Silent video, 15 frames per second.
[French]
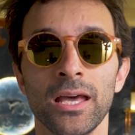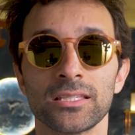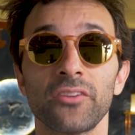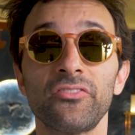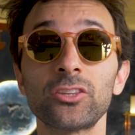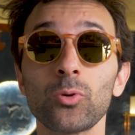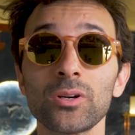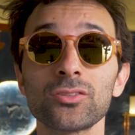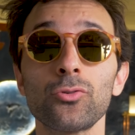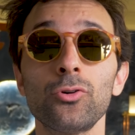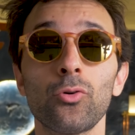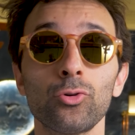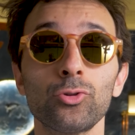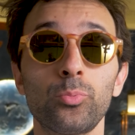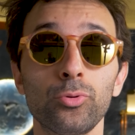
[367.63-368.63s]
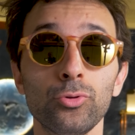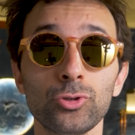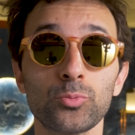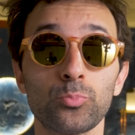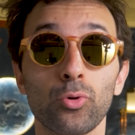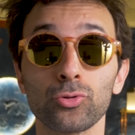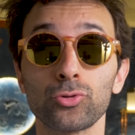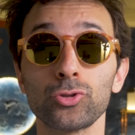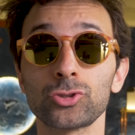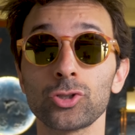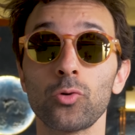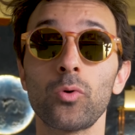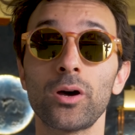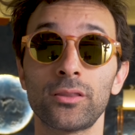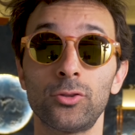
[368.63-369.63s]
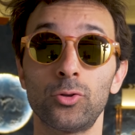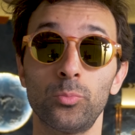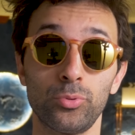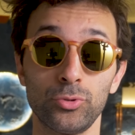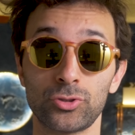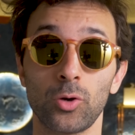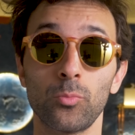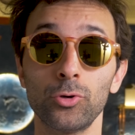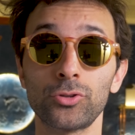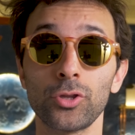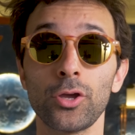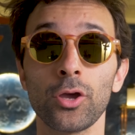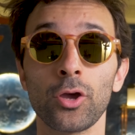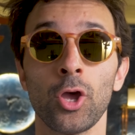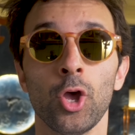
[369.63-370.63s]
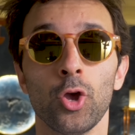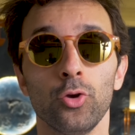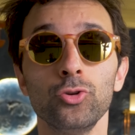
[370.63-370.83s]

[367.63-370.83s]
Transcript: Ça fait 300 euros de plus pour 200 watts de plus en moteur,